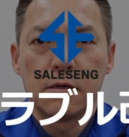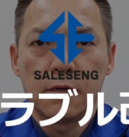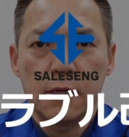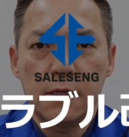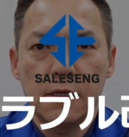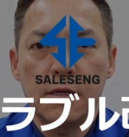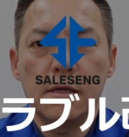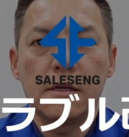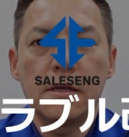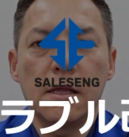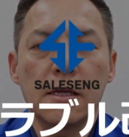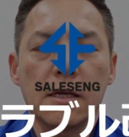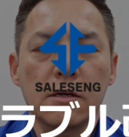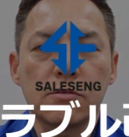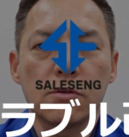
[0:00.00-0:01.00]
はい、えー、
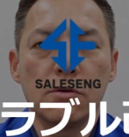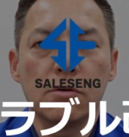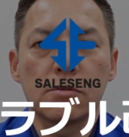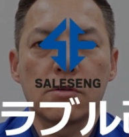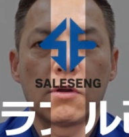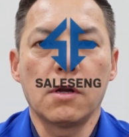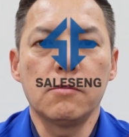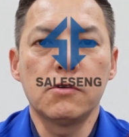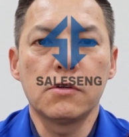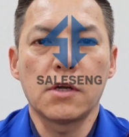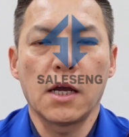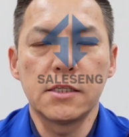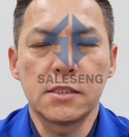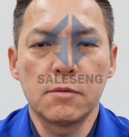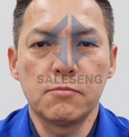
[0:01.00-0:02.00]
冷却とトラブル
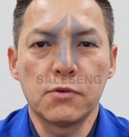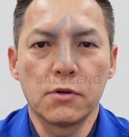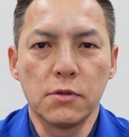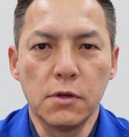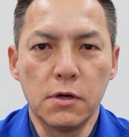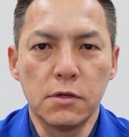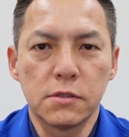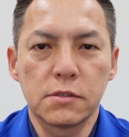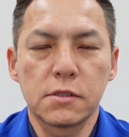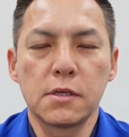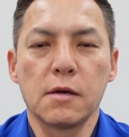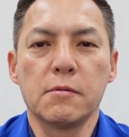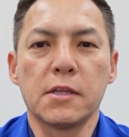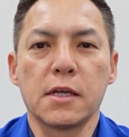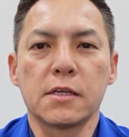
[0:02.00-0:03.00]
改善プロの杉
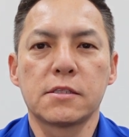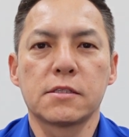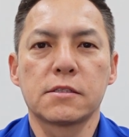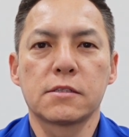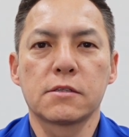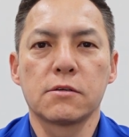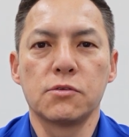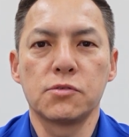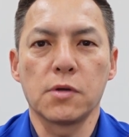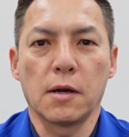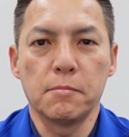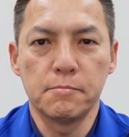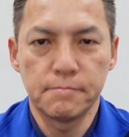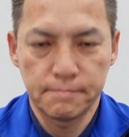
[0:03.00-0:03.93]
山です。こんにちは。